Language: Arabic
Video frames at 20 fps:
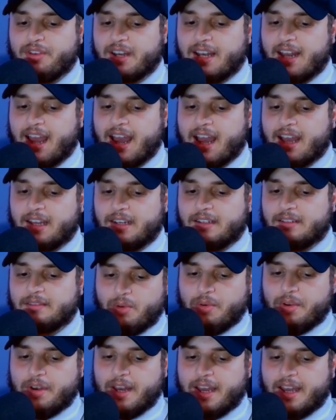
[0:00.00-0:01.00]
في هذا الحقل
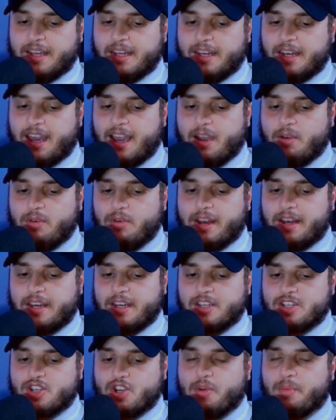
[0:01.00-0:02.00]
وهنا غادي نحاول
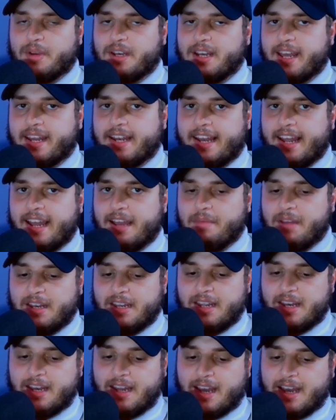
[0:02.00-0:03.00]
انني نجاوب على هذه
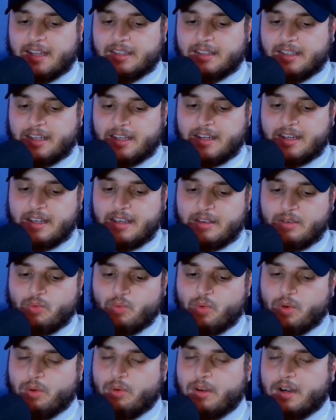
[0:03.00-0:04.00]
العمليه اللي عاطيني
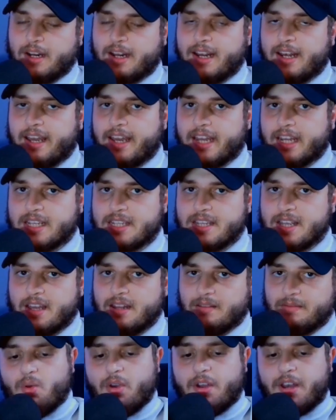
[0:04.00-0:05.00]
ونورك على
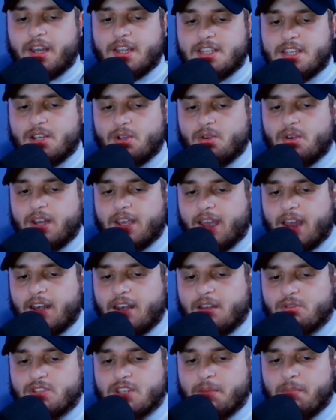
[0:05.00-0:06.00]
ارسال وهنا تيقول لك
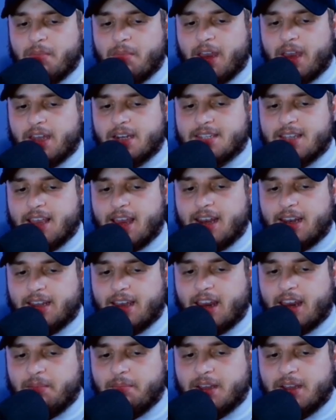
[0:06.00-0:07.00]
انه تم ارسال
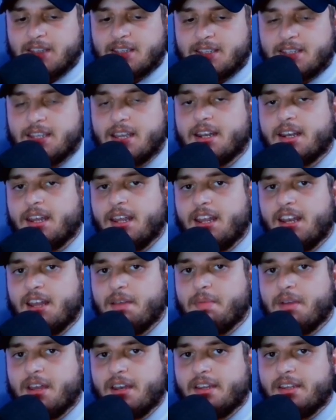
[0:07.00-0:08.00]
كلمه السر الى
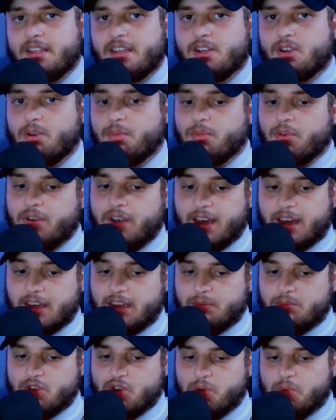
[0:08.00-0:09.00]
بريدكم وهنا
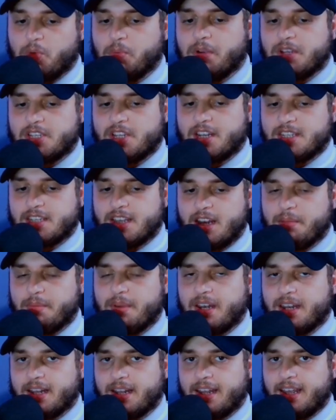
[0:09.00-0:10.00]
غادي نمشيو مباشره
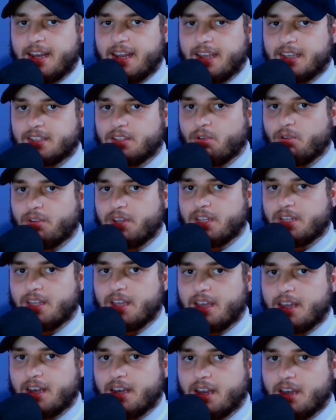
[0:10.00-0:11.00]
للبريد الالكتروني
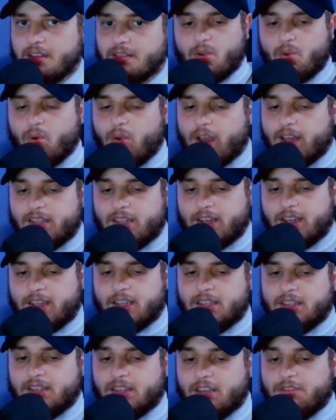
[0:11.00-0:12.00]
ديالنا وغادي
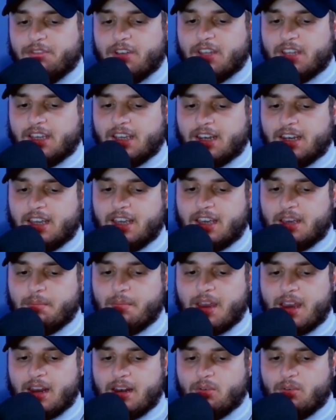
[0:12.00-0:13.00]
نضيف هذاك
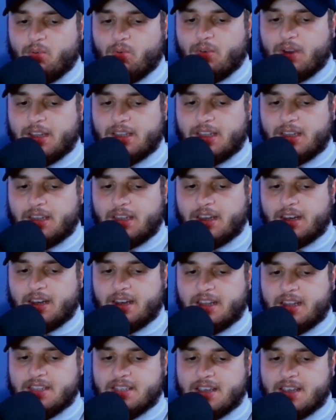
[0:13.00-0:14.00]
الايميل وغادي ندير
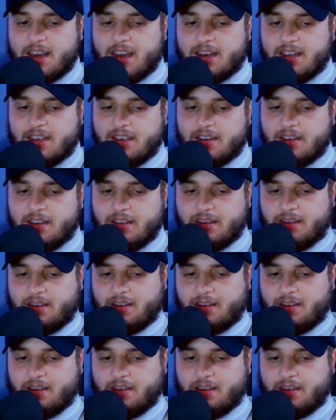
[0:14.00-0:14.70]
هنا التالي